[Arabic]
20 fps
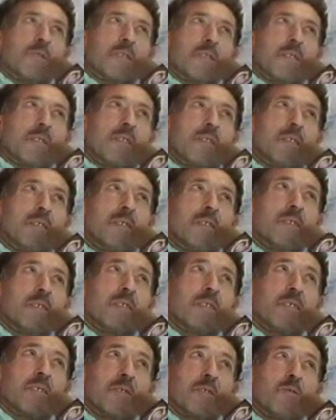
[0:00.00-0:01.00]
دهنية
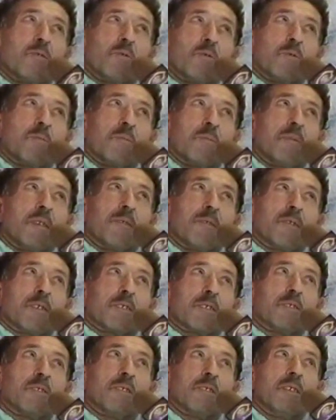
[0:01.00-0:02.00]
هون
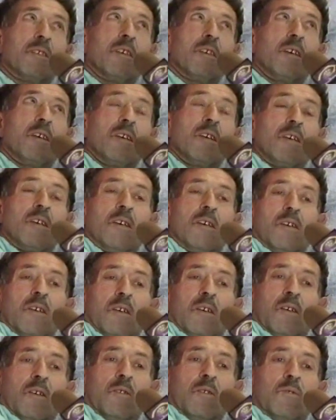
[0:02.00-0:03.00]
بالفخذ
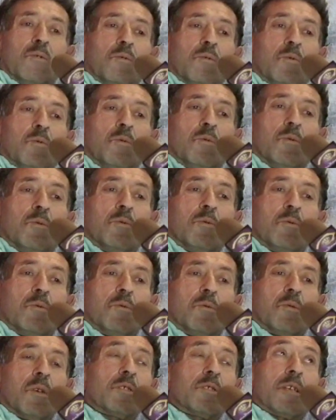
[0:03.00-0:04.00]

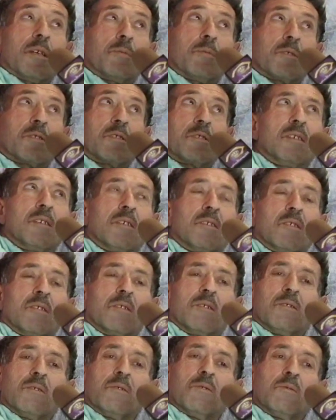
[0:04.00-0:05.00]
واتعبت
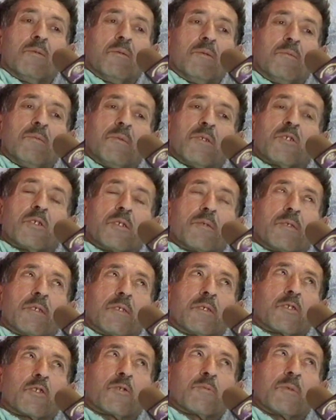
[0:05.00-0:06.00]
وما
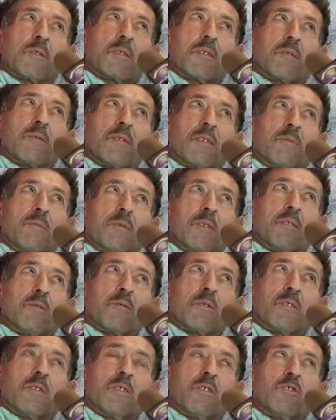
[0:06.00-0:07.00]
استفدتش 100%
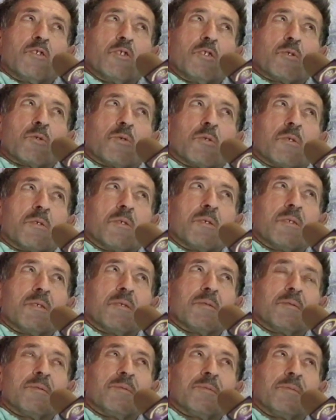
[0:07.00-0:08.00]
ورديت جيت هون
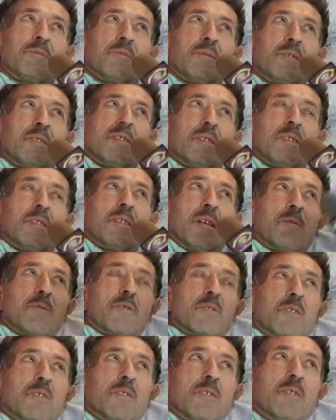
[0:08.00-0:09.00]

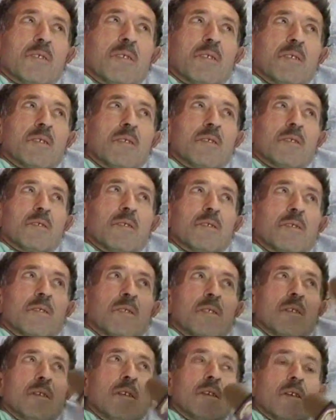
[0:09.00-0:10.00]
هون ايش شخصوا
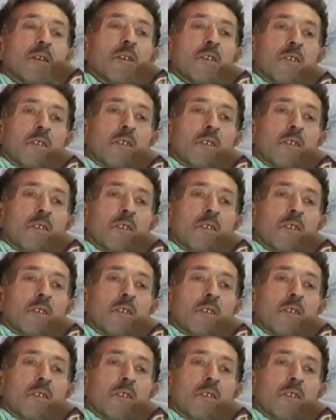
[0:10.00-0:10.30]
حالتك؟